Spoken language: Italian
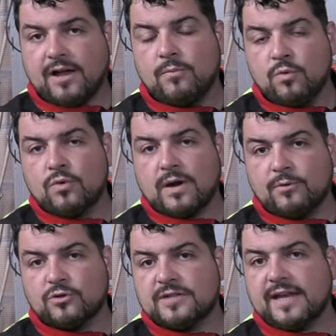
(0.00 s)
comunque una
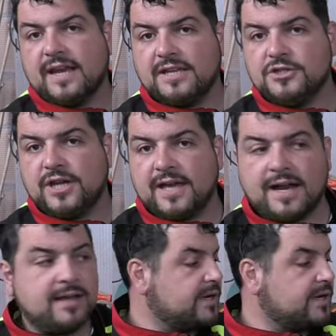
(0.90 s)
motosega leggera